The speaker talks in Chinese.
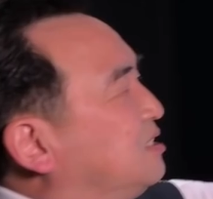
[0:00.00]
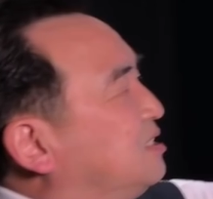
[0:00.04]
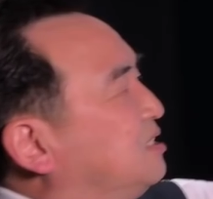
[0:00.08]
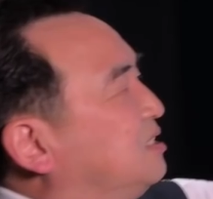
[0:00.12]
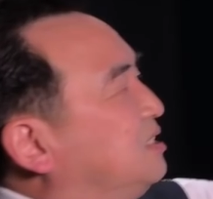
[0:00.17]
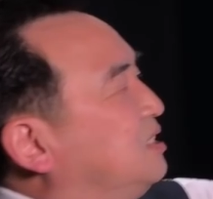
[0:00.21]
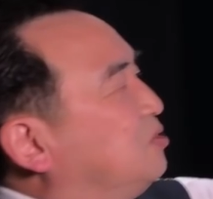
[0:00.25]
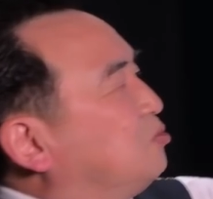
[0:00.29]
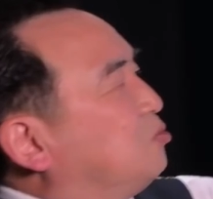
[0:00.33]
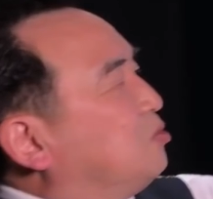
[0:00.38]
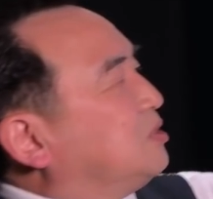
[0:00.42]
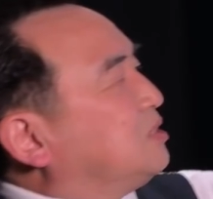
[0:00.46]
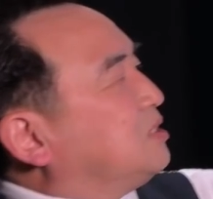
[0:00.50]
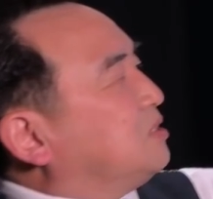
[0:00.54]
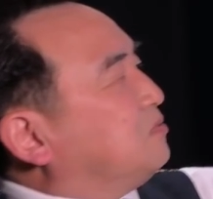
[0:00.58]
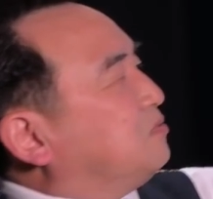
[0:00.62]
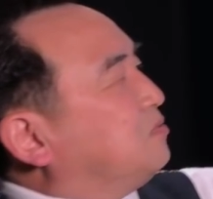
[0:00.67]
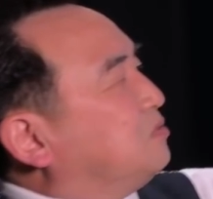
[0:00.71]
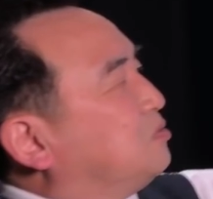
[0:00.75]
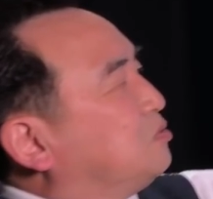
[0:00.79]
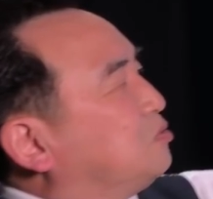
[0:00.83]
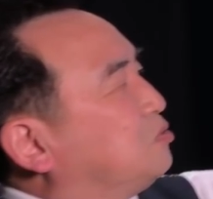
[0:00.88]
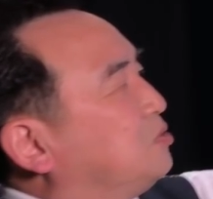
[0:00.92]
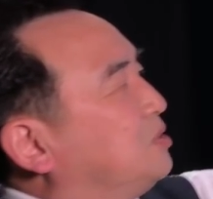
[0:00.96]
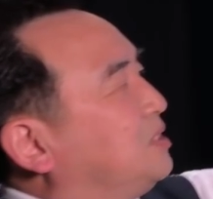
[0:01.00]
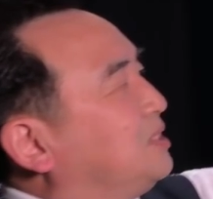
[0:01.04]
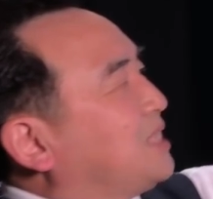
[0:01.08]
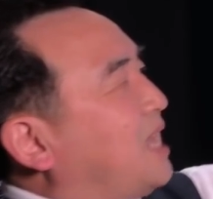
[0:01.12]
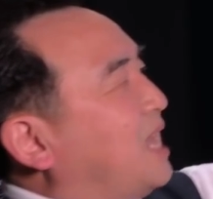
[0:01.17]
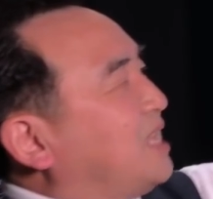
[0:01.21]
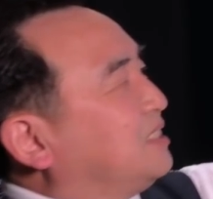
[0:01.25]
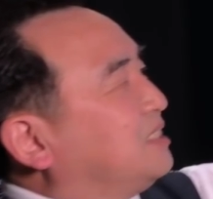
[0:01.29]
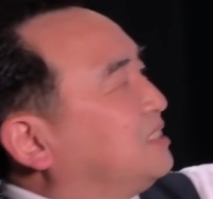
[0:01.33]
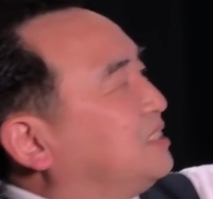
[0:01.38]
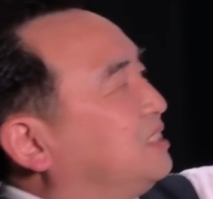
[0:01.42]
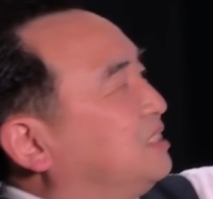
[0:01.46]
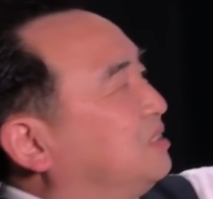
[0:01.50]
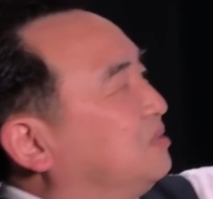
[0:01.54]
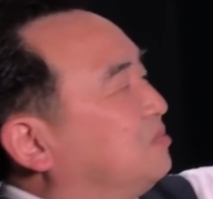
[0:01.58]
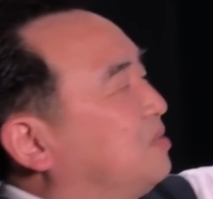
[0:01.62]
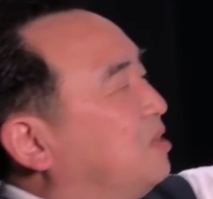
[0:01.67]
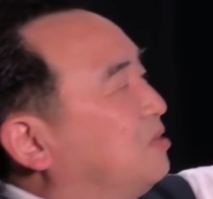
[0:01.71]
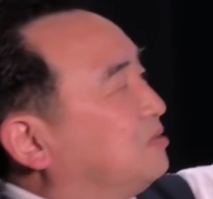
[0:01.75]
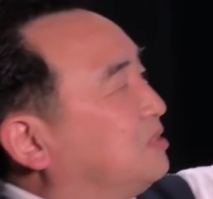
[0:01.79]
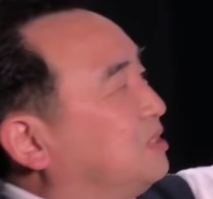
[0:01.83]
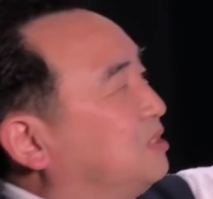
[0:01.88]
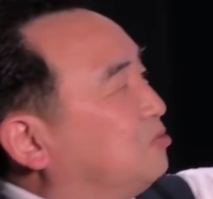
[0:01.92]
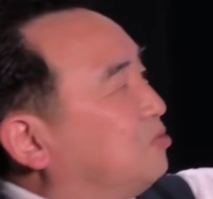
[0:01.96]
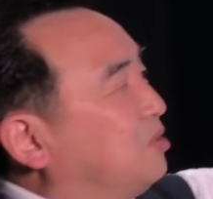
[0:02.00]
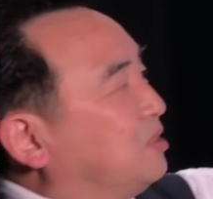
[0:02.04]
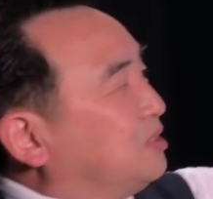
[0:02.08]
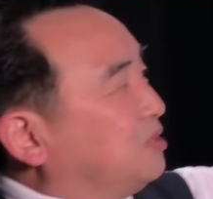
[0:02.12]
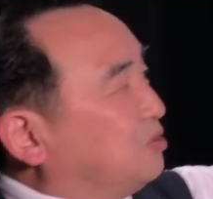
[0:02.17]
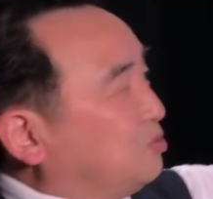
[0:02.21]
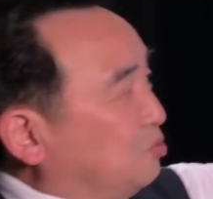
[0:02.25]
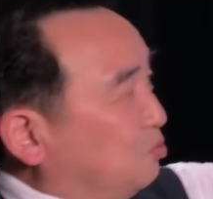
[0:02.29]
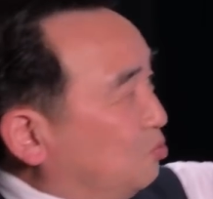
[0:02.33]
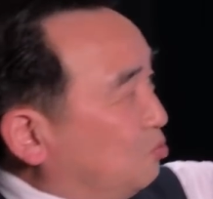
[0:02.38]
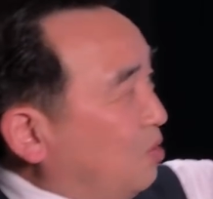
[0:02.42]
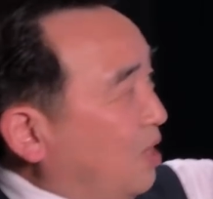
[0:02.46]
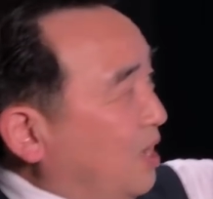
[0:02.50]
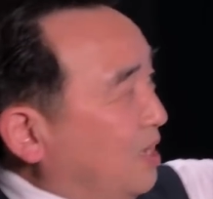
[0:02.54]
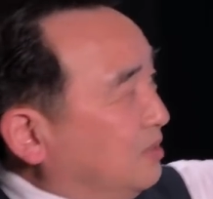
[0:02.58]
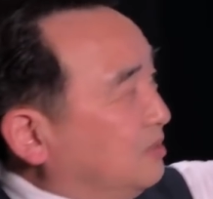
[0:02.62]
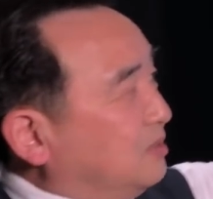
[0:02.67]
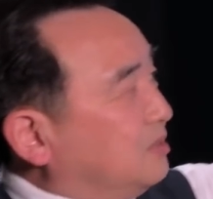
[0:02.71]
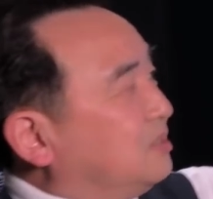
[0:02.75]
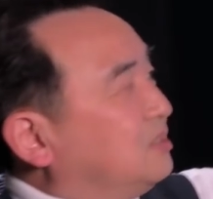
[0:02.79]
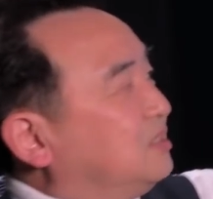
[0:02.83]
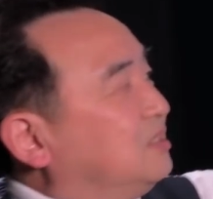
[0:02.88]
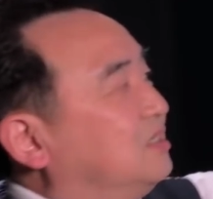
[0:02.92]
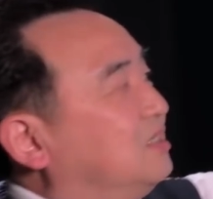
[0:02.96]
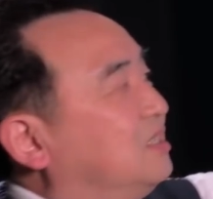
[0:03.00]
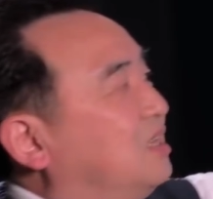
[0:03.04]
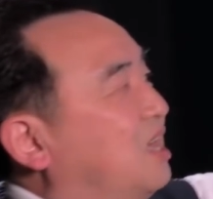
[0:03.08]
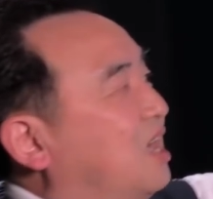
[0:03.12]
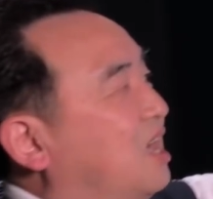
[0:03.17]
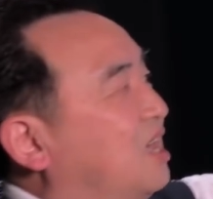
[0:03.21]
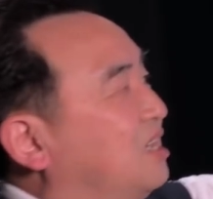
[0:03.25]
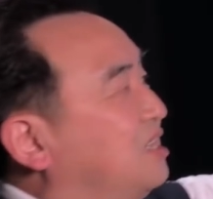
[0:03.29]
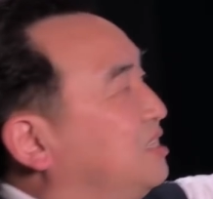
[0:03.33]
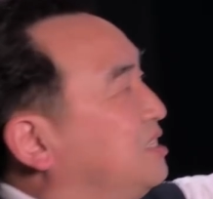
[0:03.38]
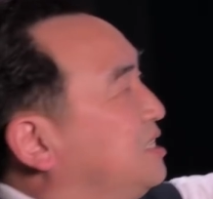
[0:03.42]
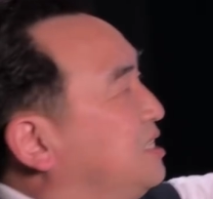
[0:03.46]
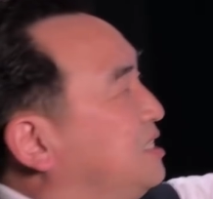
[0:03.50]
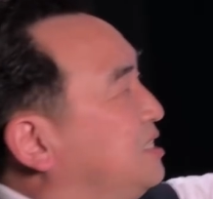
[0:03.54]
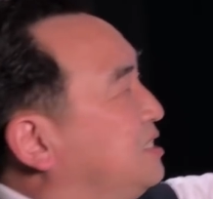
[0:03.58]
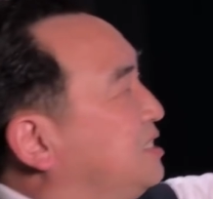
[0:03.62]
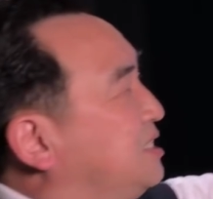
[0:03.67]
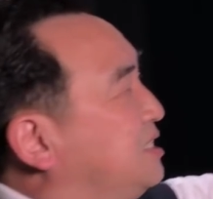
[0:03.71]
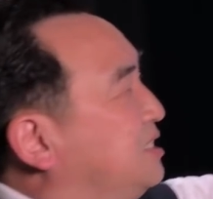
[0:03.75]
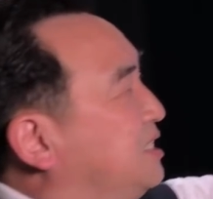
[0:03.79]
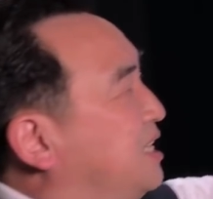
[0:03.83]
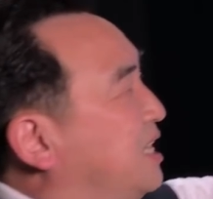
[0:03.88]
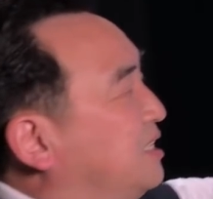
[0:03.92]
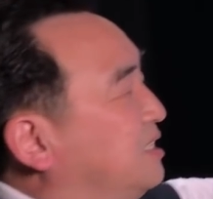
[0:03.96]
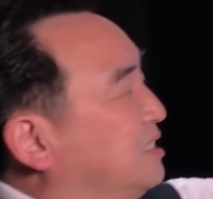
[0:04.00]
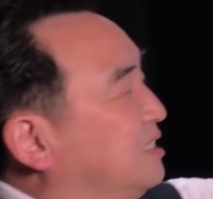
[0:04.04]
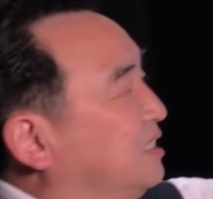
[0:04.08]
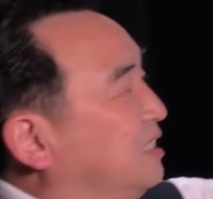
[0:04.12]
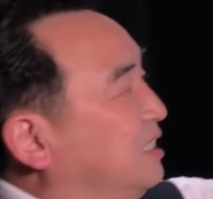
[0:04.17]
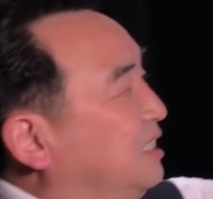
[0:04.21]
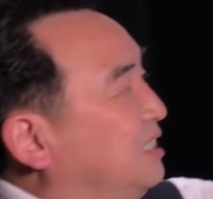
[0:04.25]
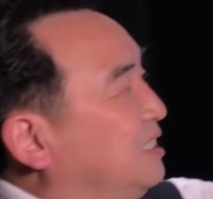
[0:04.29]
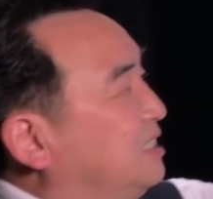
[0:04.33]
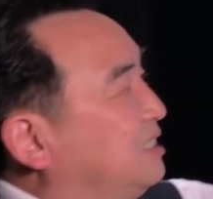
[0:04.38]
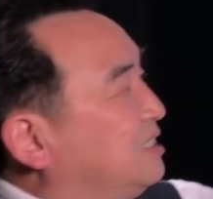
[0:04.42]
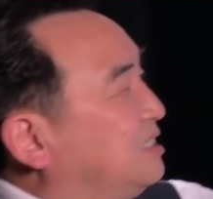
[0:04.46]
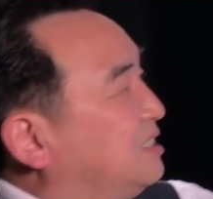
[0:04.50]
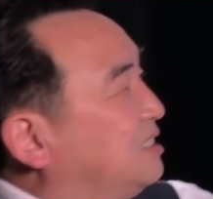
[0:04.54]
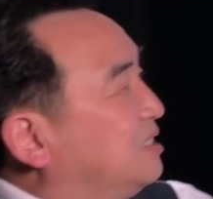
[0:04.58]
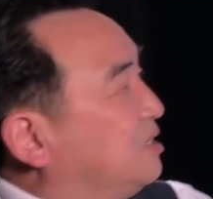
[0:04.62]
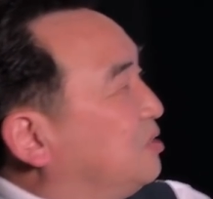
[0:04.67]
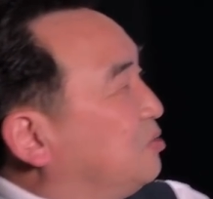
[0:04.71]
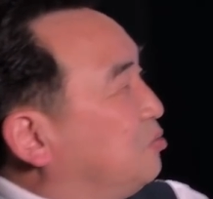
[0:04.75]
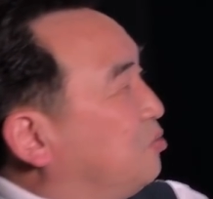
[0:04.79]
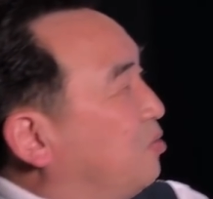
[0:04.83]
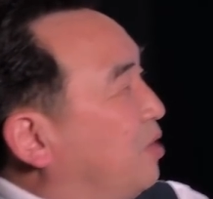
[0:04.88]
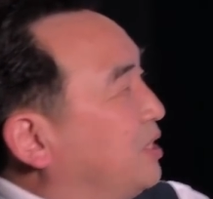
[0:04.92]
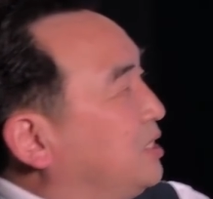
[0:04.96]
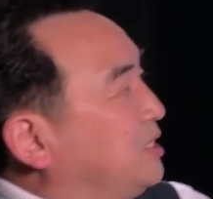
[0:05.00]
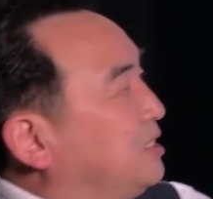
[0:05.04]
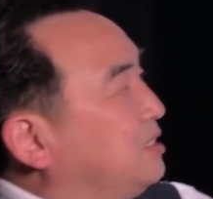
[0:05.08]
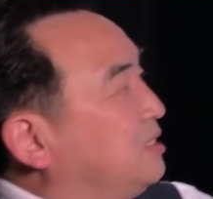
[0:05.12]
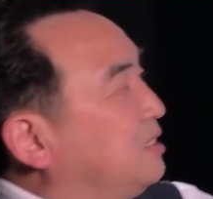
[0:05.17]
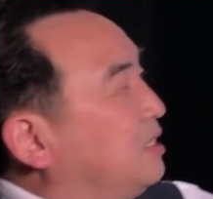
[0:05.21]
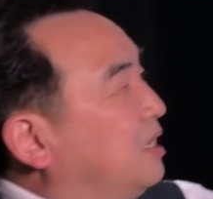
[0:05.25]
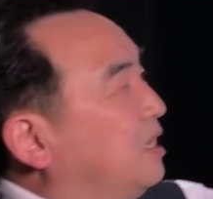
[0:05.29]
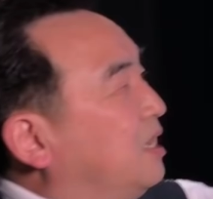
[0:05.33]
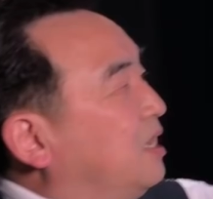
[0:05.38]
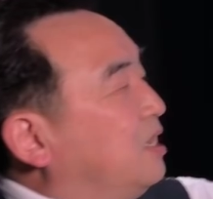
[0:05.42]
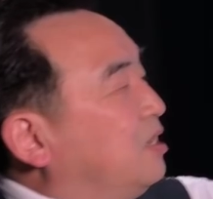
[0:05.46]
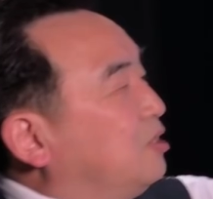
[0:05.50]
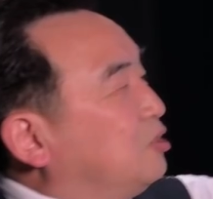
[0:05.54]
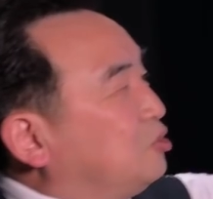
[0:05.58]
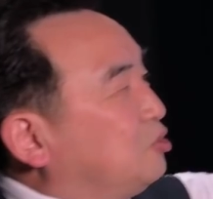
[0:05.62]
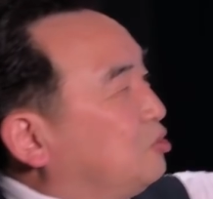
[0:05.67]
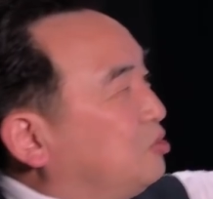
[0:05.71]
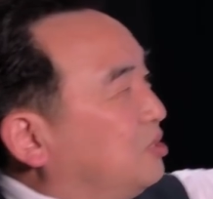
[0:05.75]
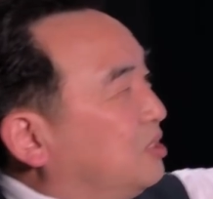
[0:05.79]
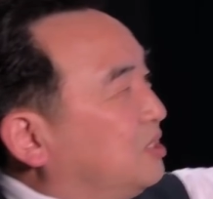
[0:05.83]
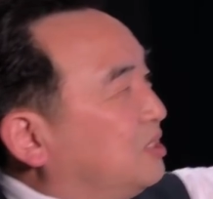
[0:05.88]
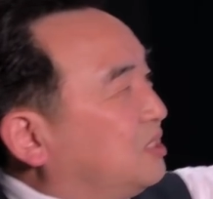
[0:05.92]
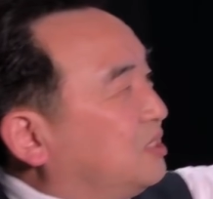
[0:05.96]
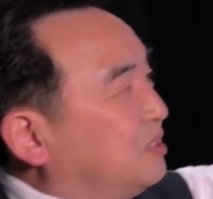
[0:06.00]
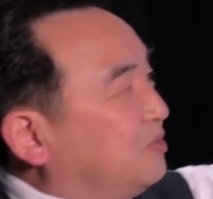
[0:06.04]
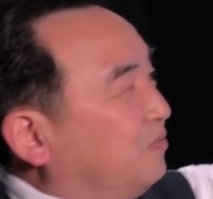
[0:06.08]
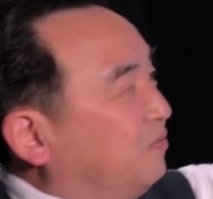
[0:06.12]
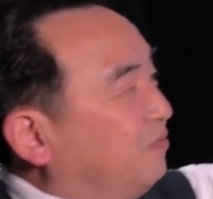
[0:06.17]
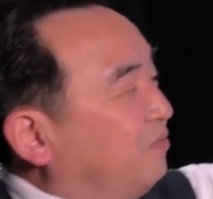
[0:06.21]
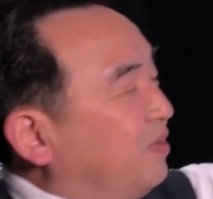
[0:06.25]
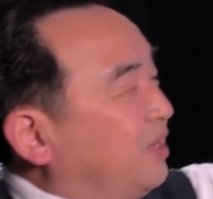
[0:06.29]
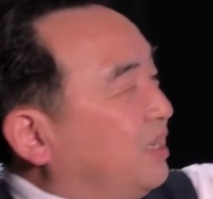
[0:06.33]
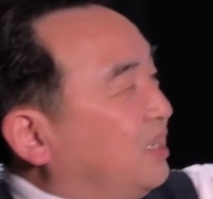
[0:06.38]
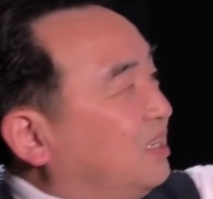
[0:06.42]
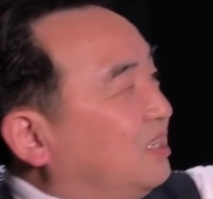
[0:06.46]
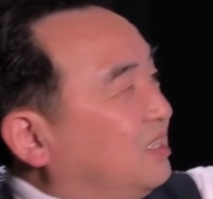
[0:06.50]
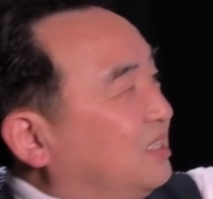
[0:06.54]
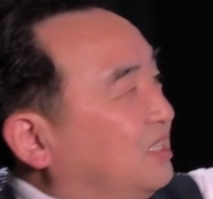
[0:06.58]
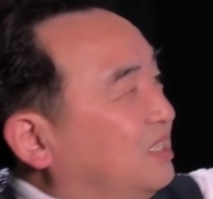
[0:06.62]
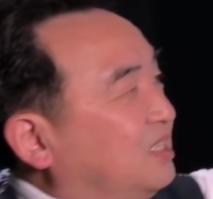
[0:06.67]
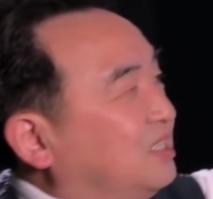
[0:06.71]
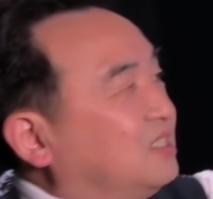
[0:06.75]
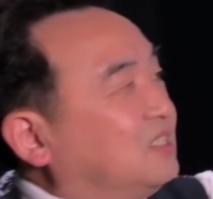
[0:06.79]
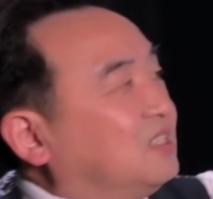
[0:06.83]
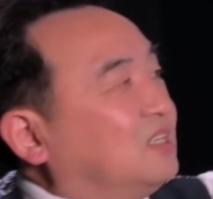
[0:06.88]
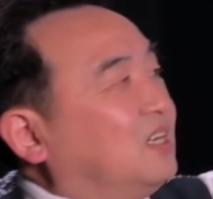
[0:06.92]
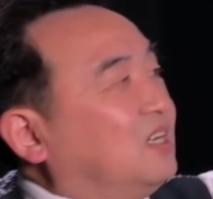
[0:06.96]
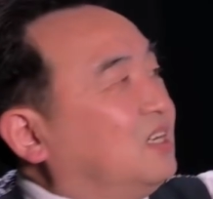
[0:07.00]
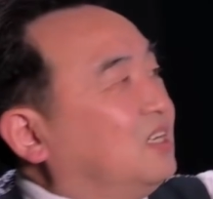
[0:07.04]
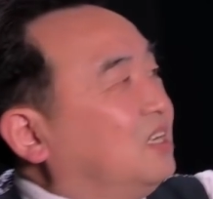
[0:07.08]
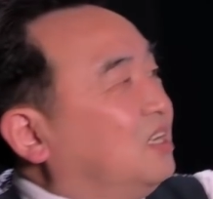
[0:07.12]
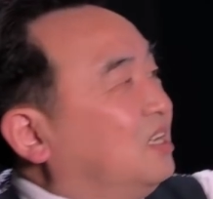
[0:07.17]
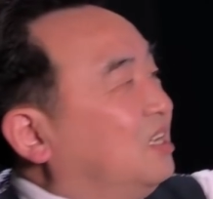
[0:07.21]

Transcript: 是英国政府最大的情报机关的主管，是2017年离职的原因，却是为了一个